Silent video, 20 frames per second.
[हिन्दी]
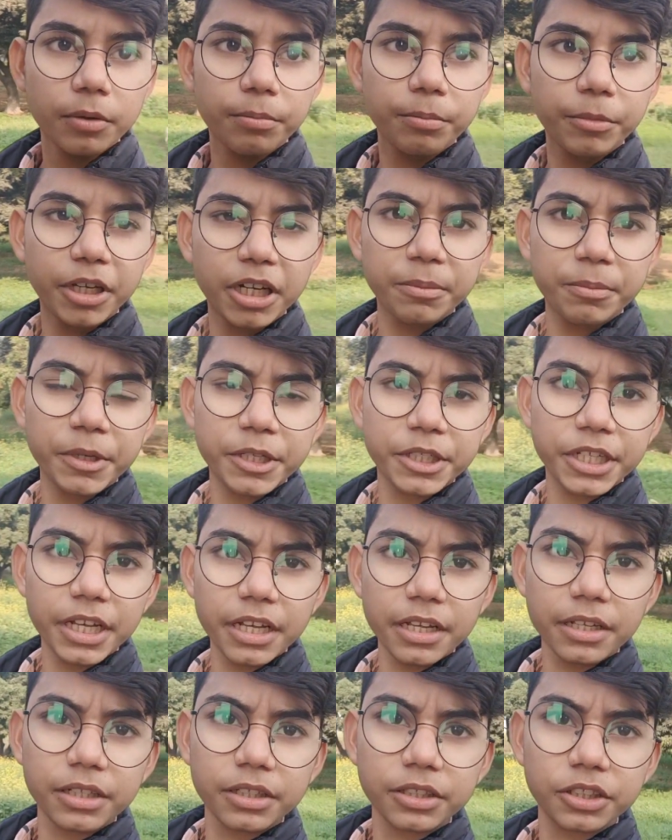मेरे पीछे
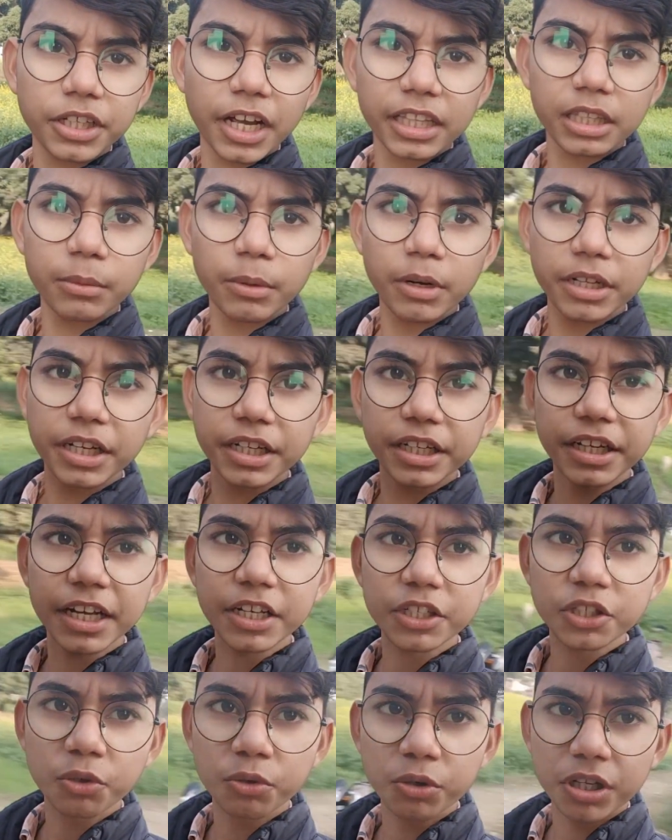ज़्यादा बड़ा नहीं गाइज
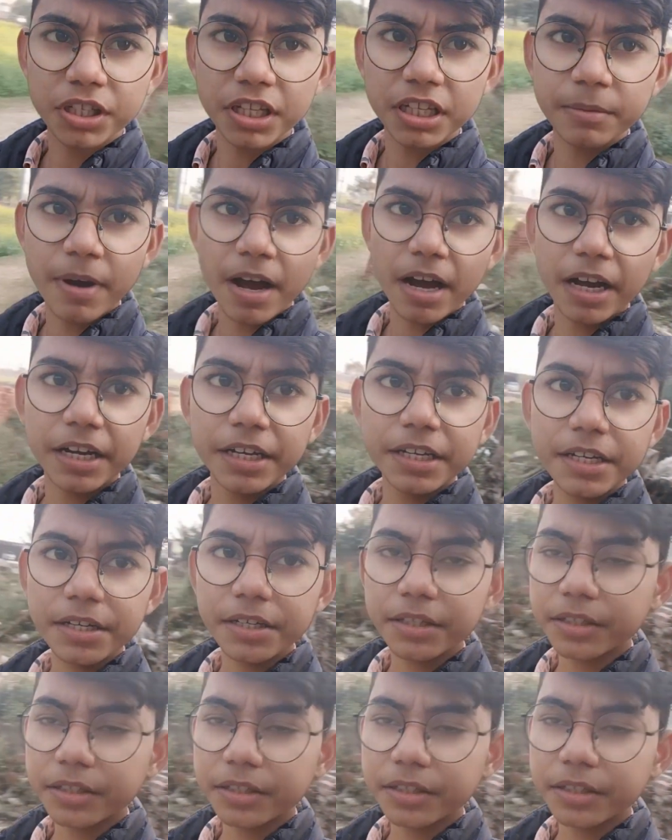छोटा सा ही बाग है ये